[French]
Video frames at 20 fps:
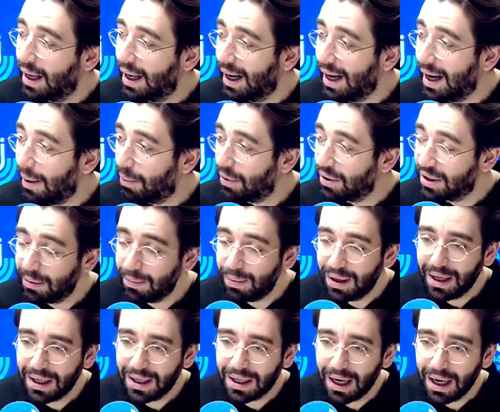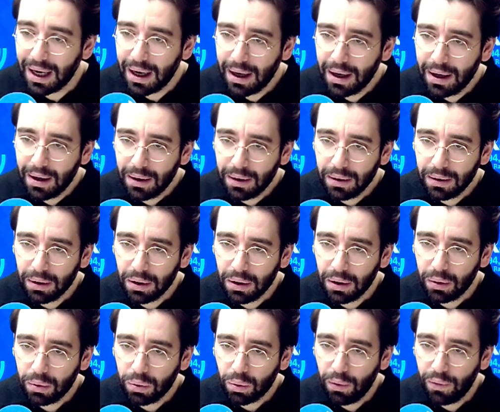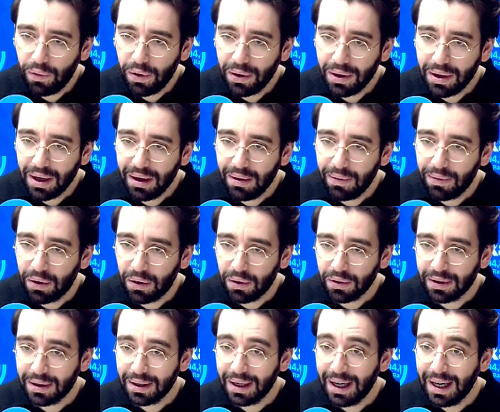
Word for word: et la possibilité de trouver une délivrance.